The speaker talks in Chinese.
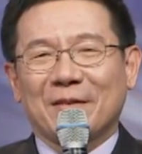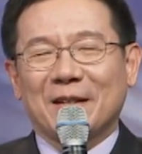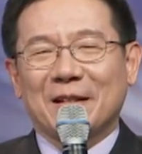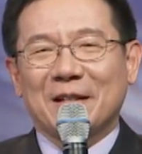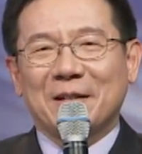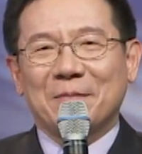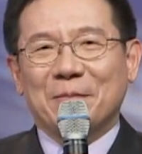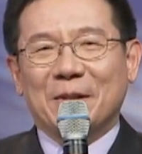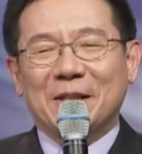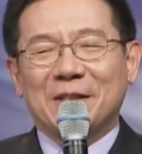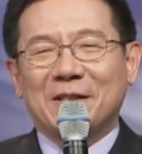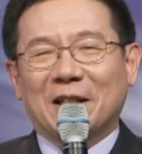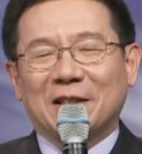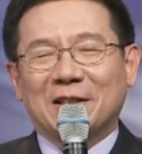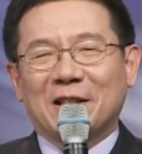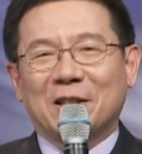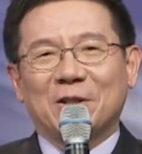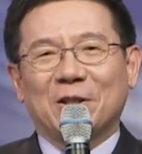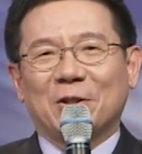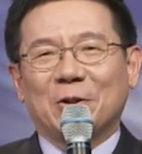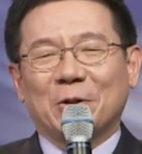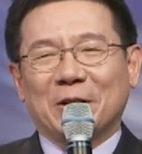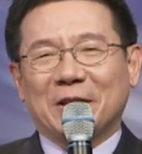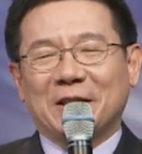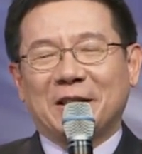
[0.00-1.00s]
没想到就
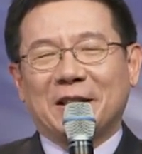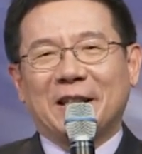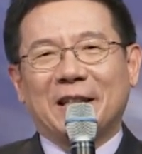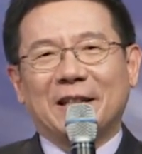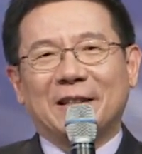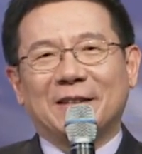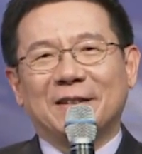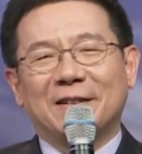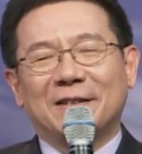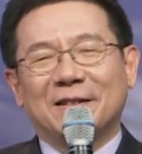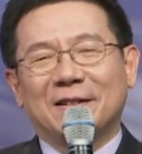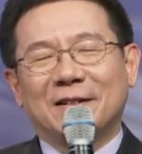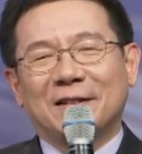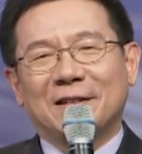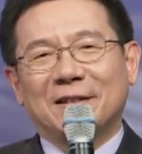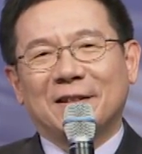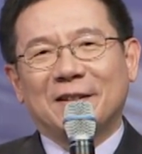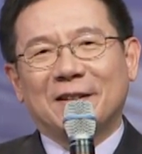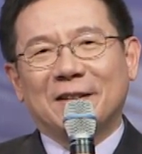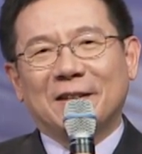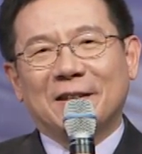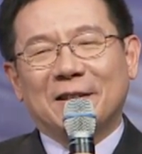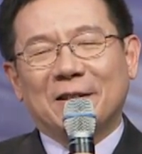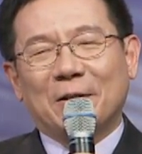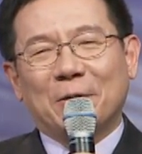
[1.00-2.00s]
有一天，
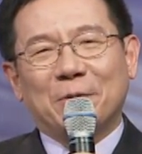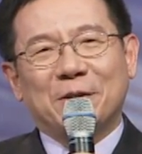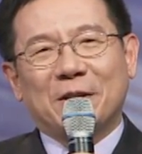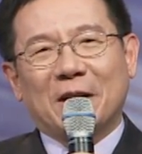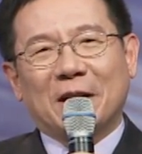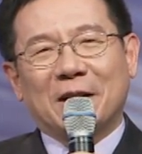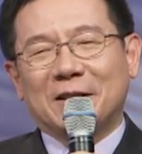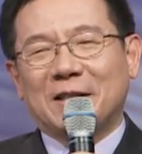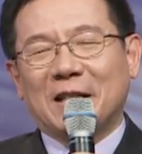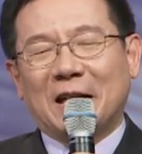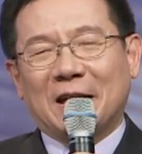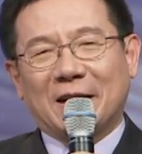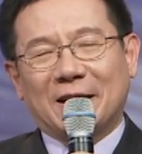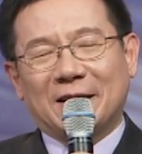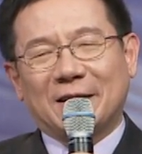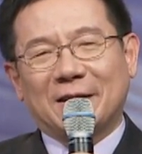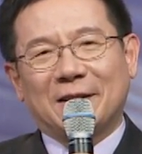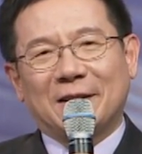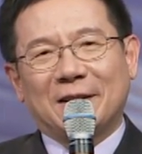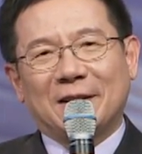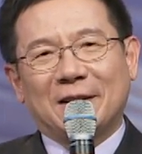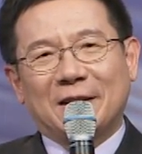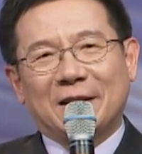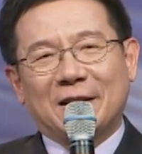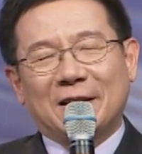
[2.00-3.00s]
我们讲讲
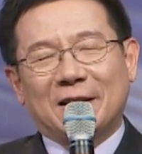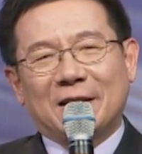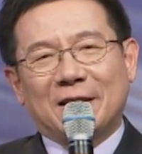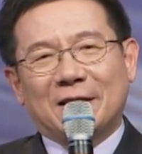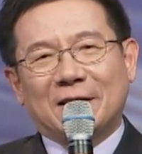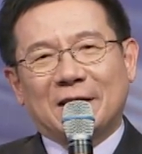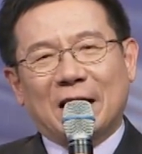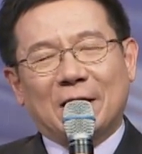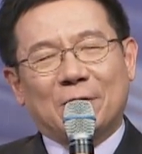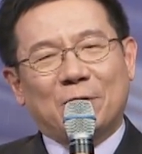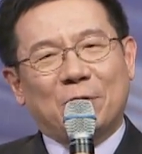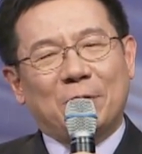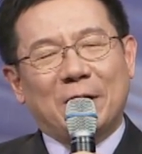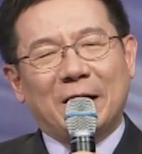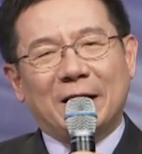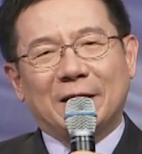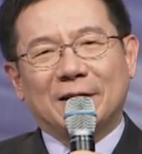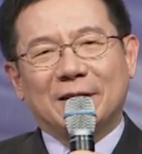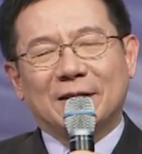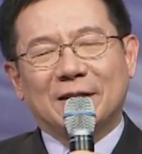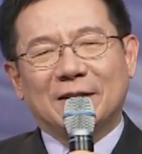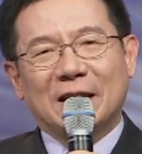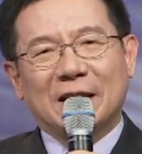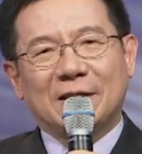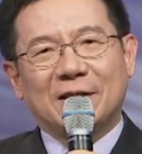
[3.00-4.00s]
他突
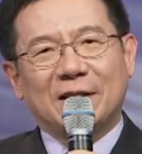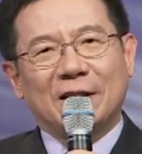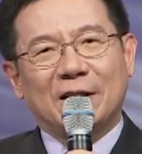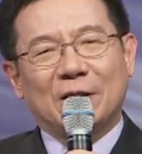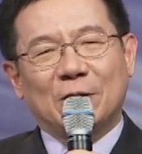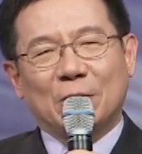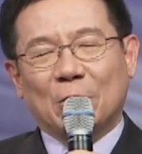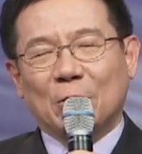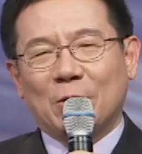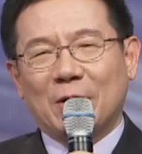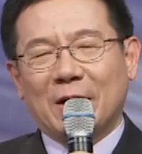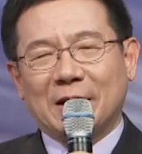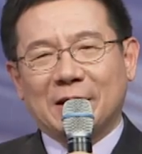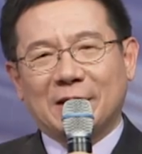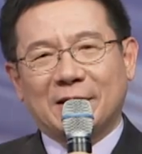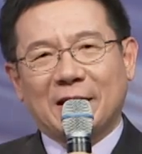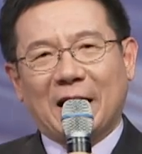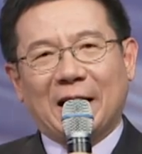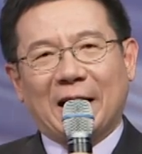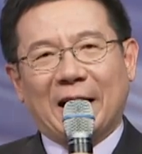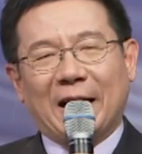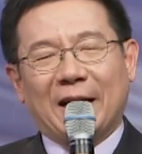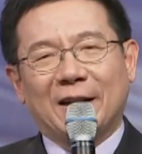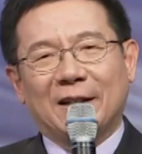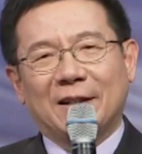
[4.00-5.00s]
然，他心里柔软下
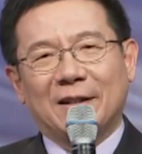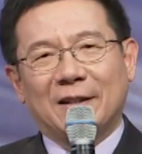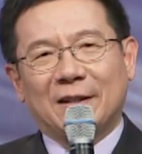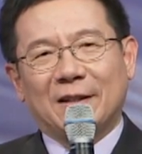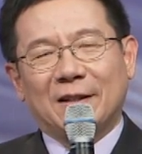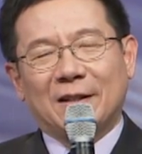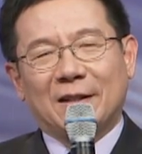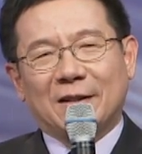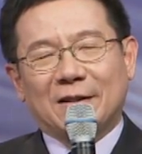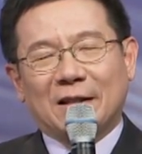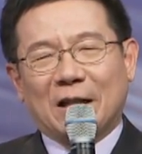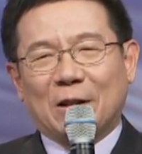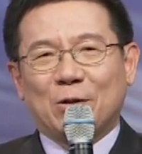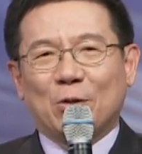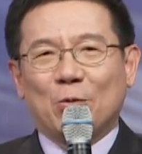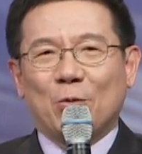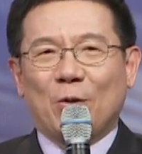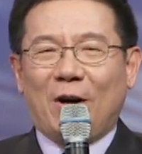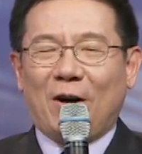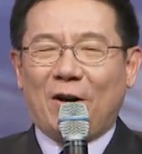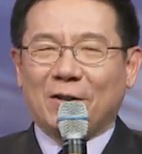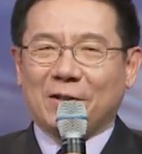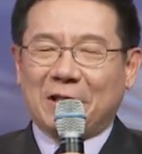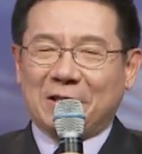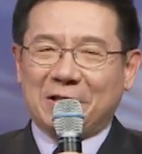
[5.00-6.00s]
来。他说：“我
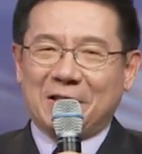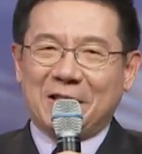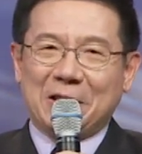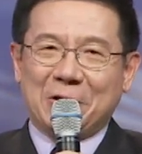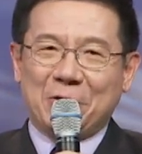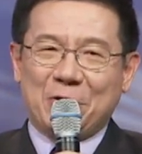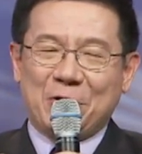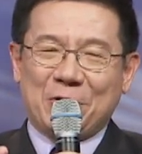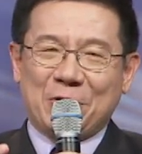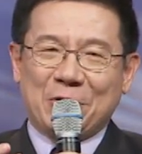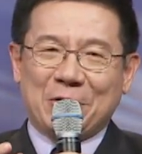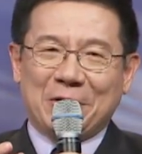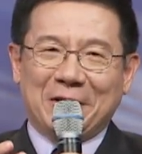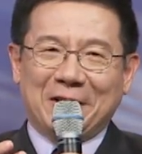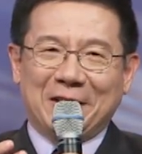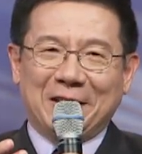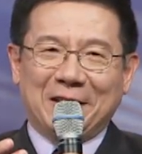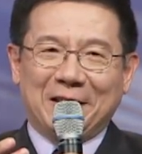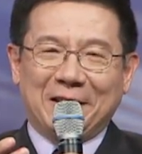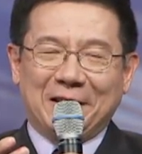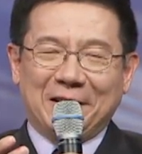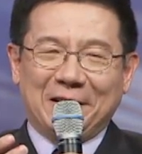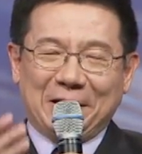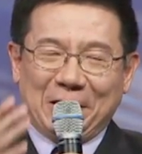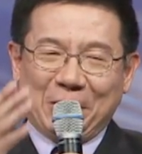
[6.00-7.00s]
好想认识
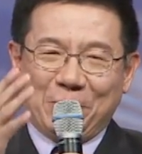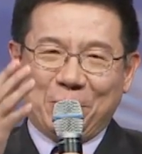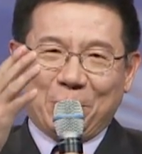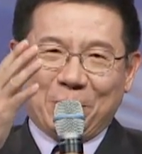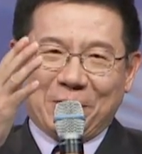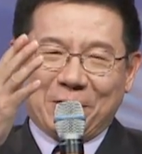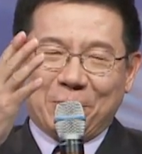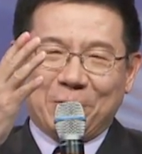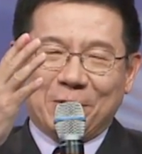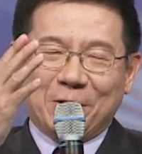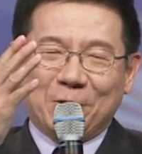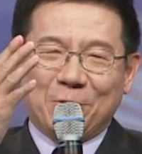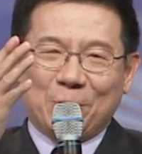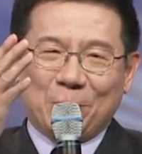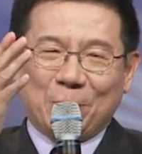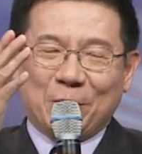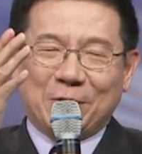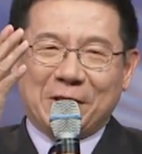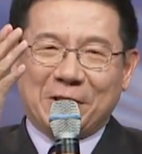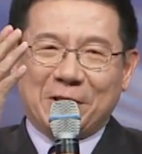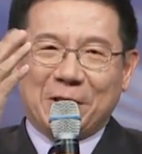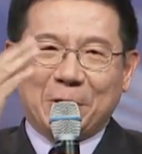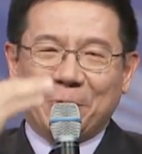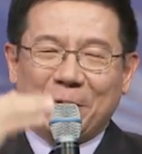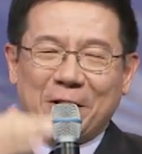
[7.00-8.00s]
你所说的
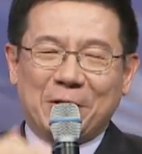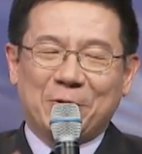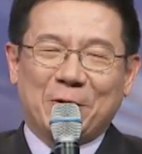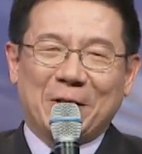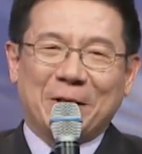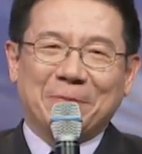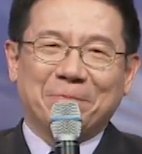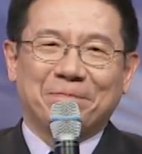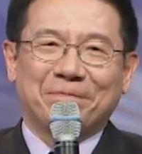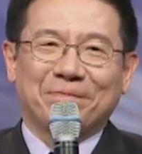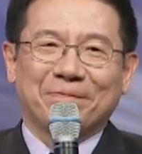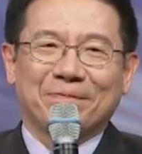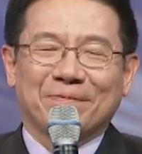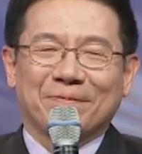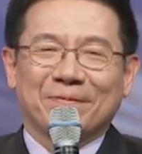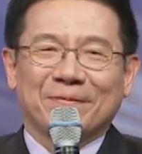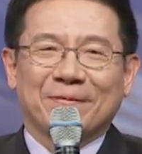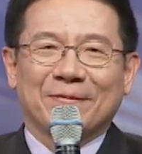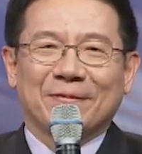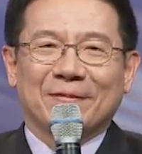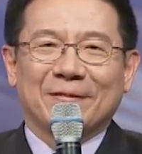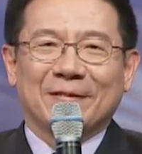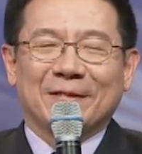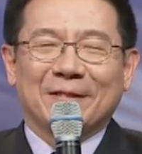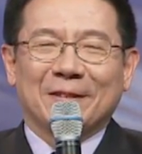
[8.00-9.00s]
这位神，
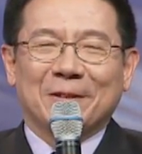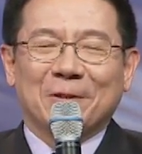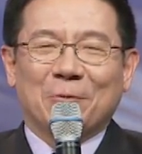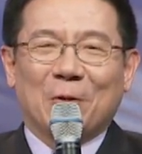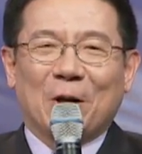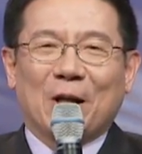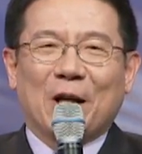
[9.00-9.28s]
我可